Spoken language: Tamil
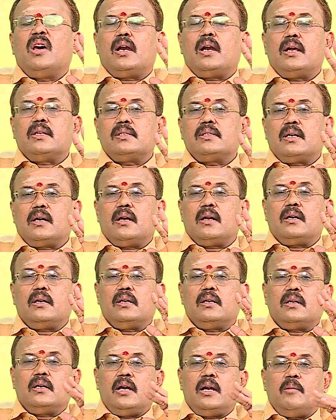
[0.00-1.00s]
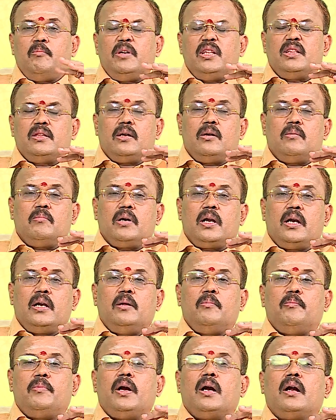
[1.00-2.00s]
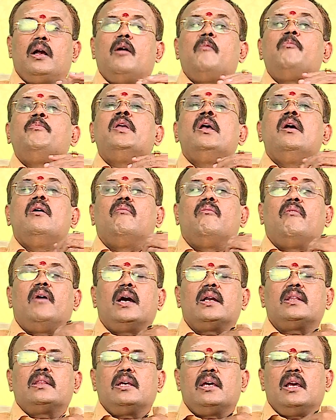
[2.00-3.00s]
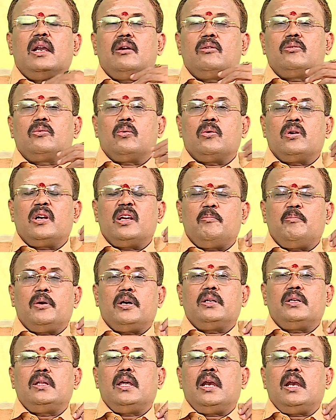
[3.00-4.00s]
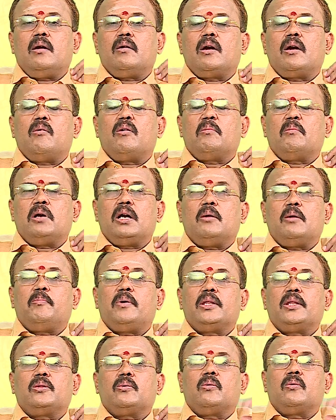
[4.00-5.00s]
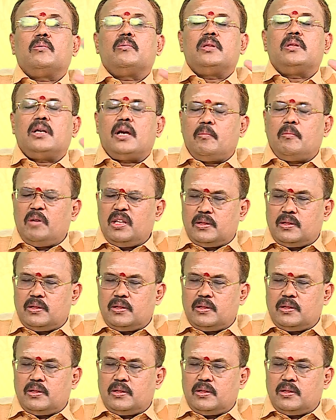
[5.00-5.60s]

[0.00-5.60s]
ராசிக்காரர்களுக்கு நன்மை தரும் கண்டிப்பாக வார்த்தைகள் தொண்டை பகுதியெல்லாம் கவனமாக பார்த்துக்கொள்வது நன்மை